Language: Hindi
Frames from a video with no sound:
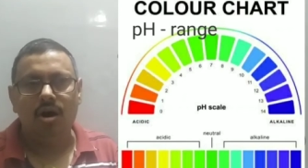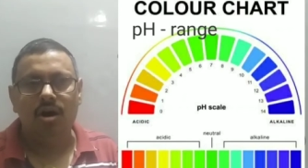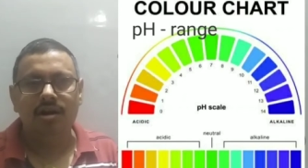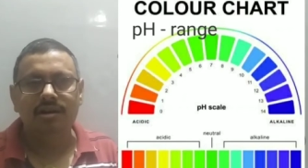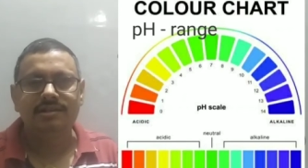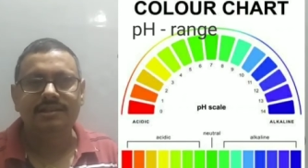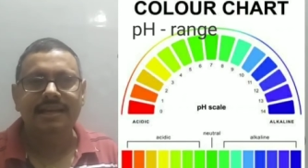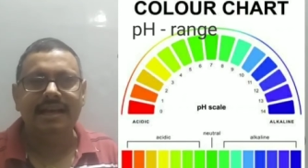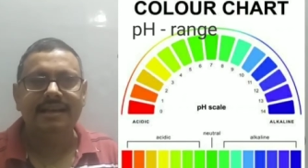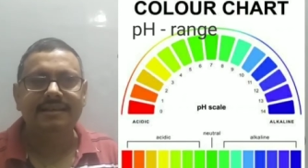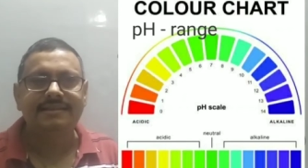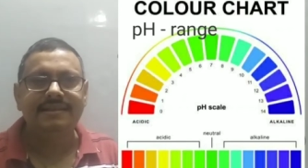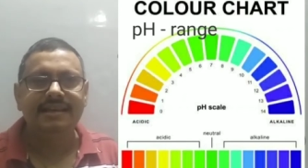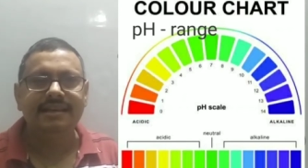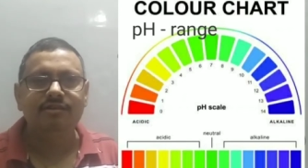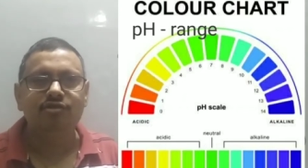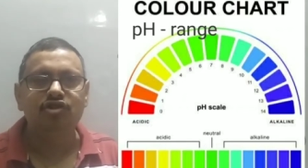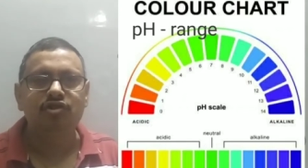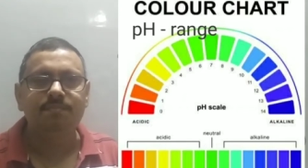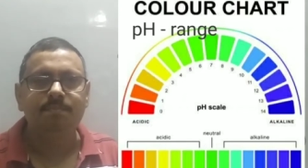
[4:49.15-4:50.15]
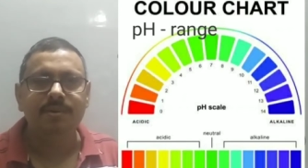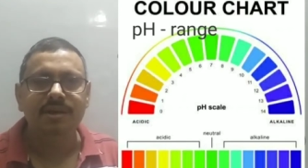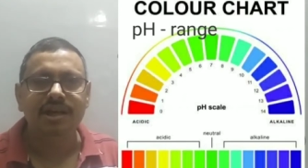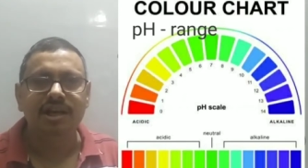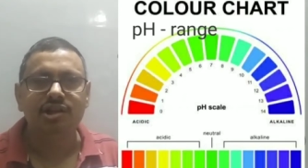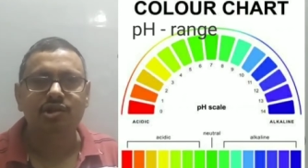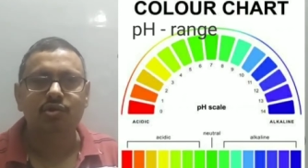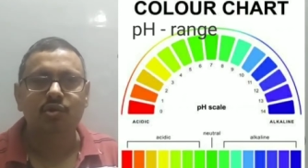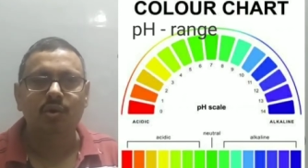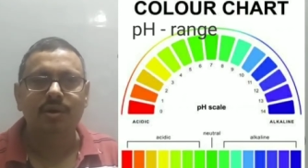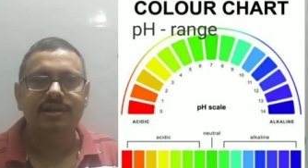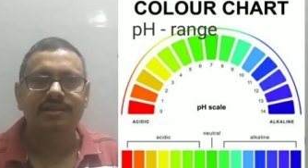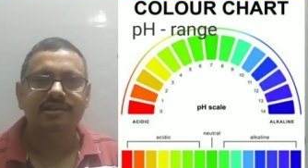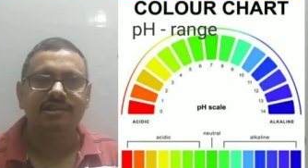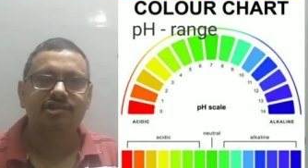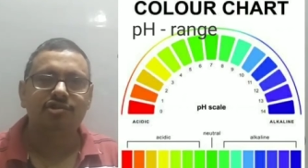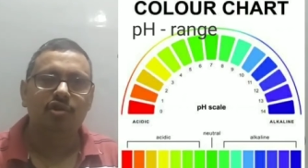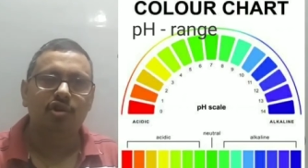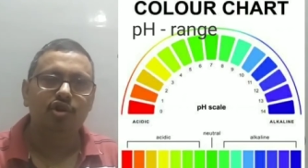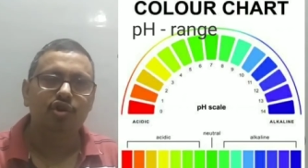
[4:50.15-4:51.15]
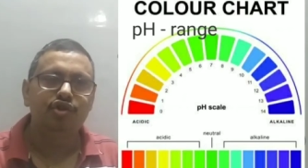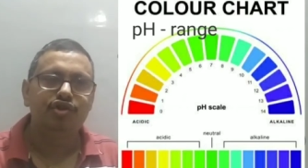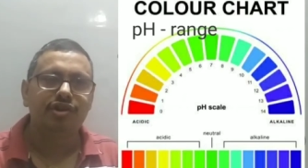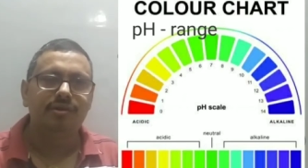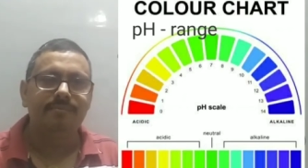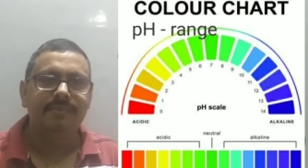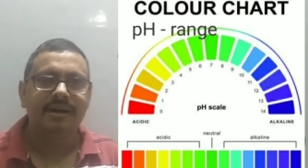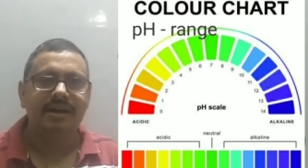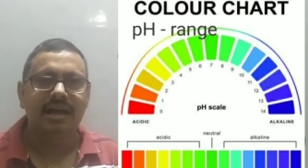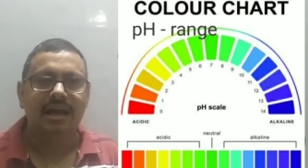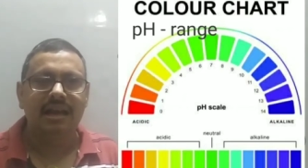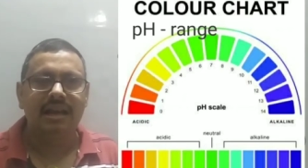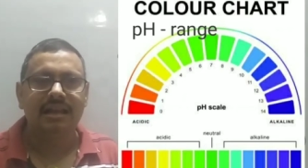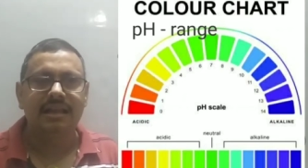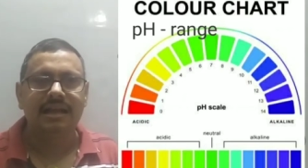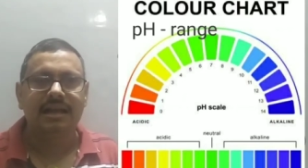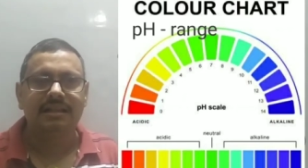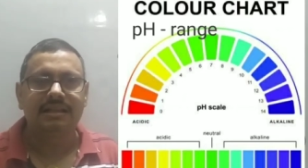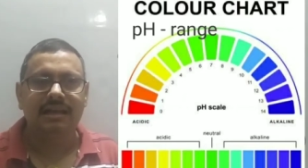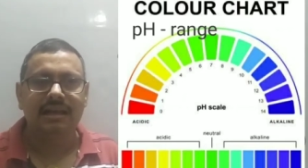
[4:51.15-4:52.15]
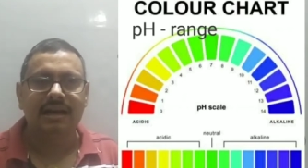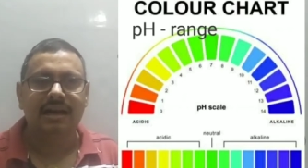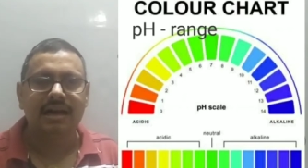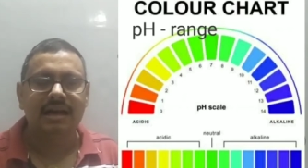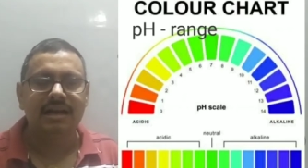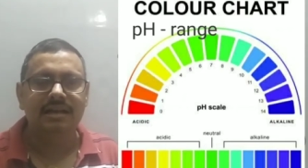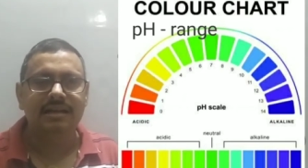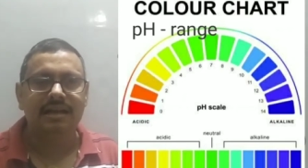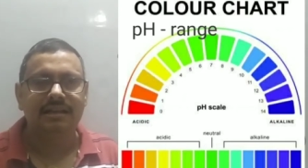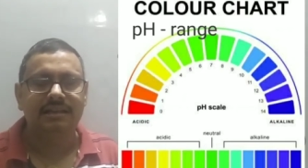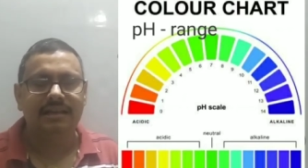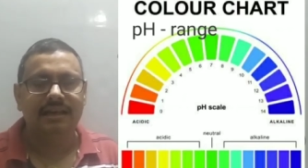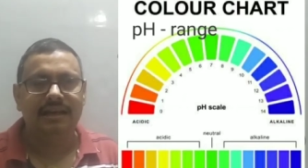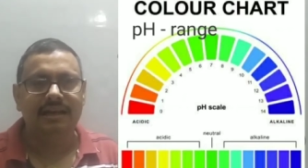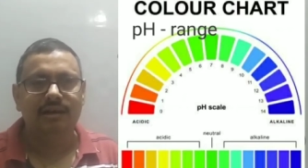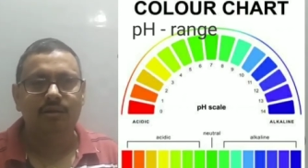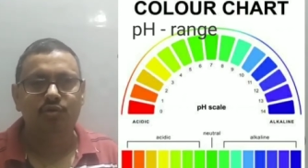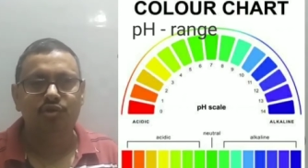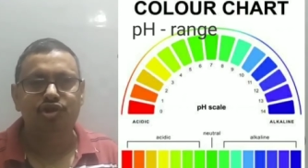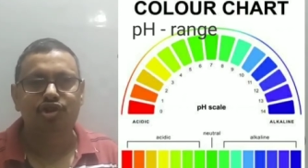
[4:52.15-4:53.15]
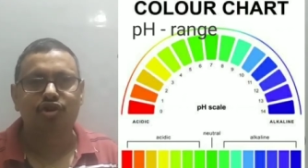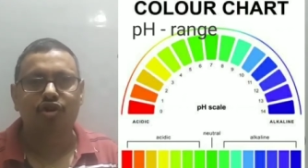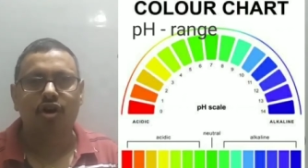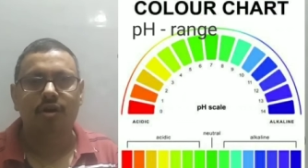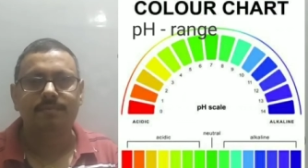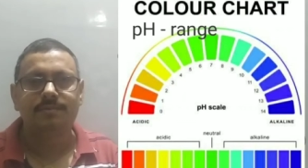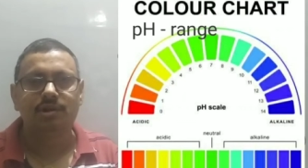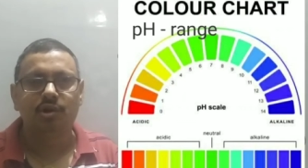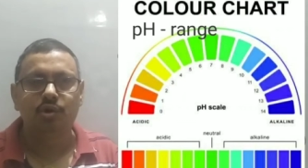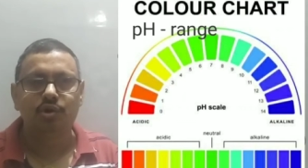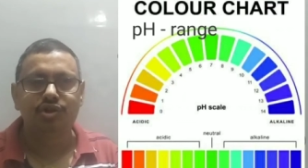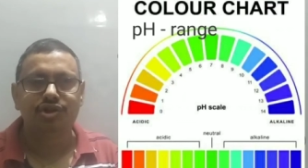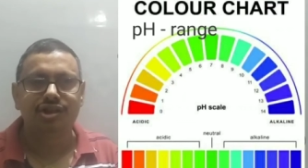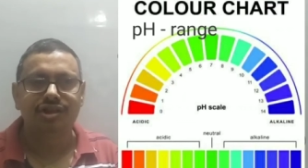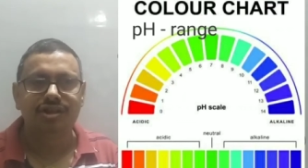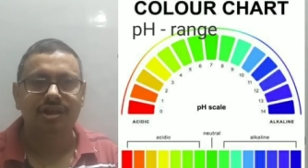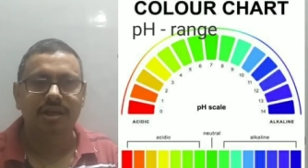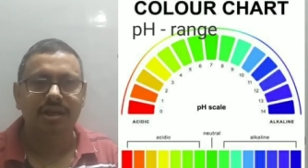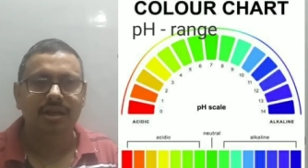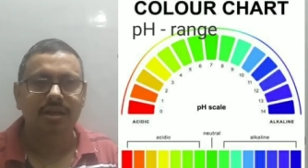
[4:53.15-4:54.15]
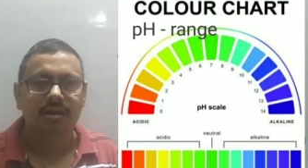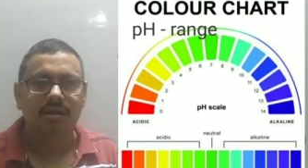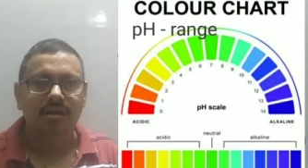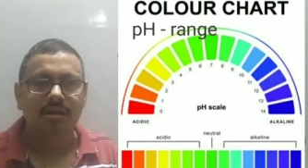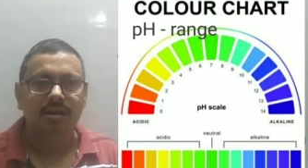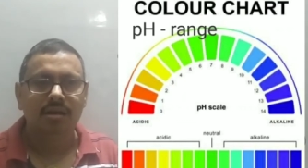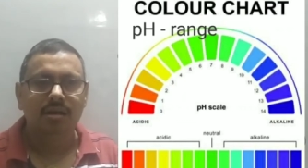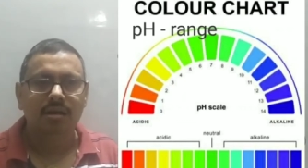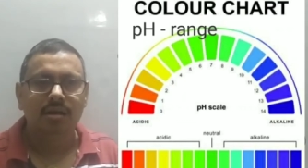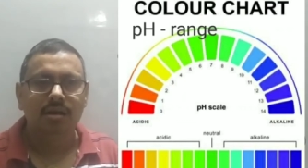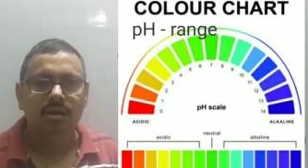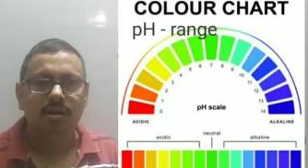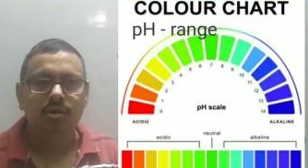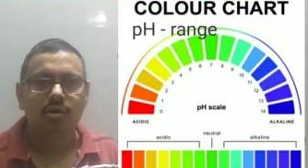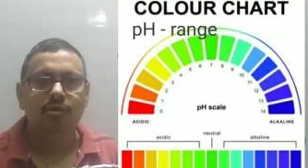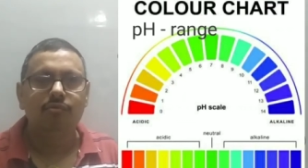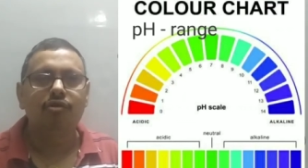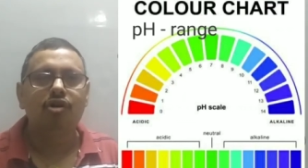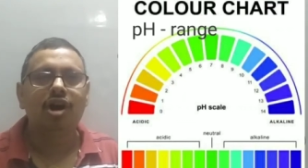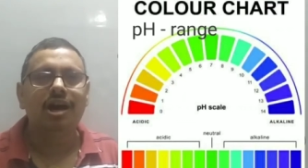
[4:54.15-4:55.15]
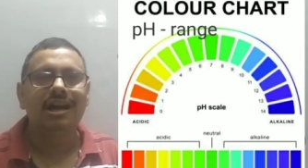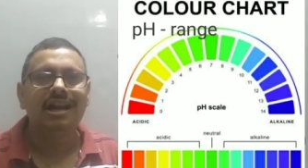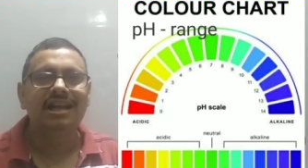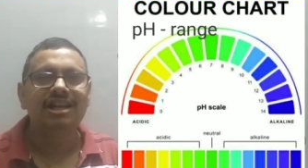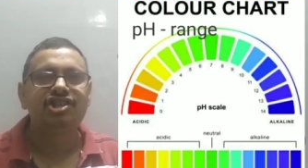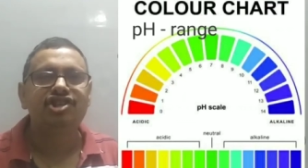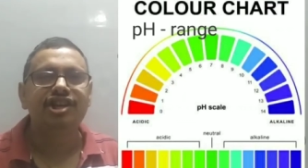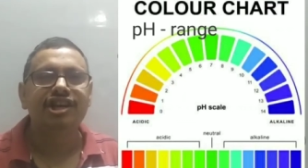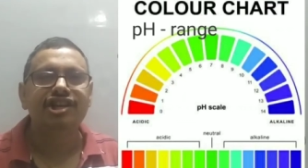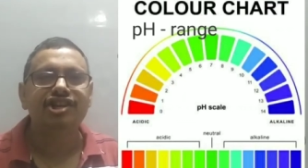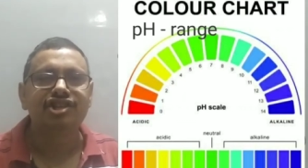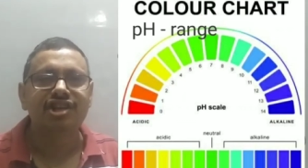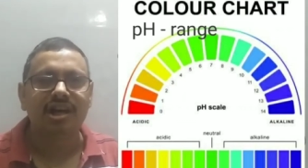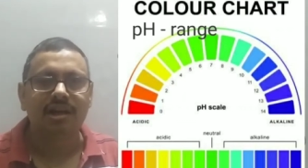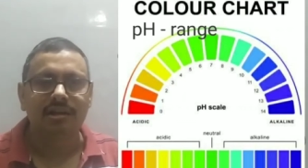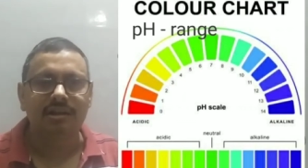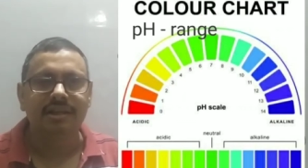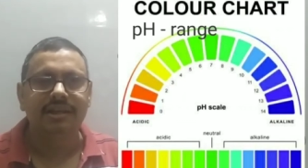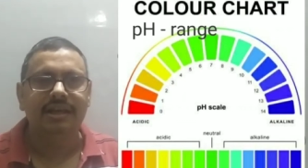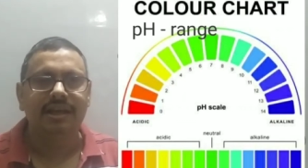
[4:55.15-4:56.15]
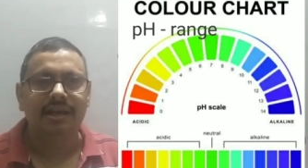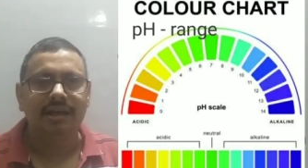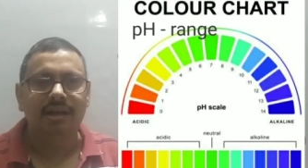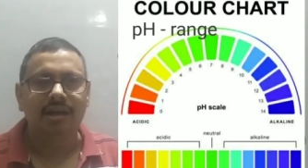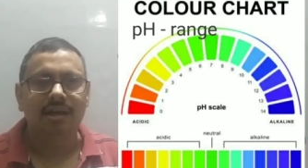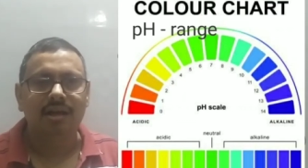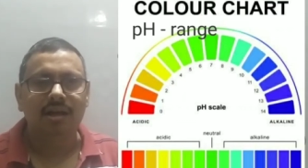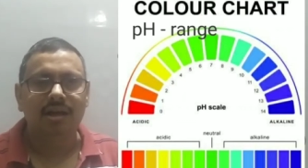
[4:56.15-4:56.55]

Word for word: और जैसे ही उस पीएच को किसी सॉल्यूशन में डाला जाता है रखा जाता है कुछ ड्रॉप सॉल्यूशन की तो वो कलर चेंज करती हैं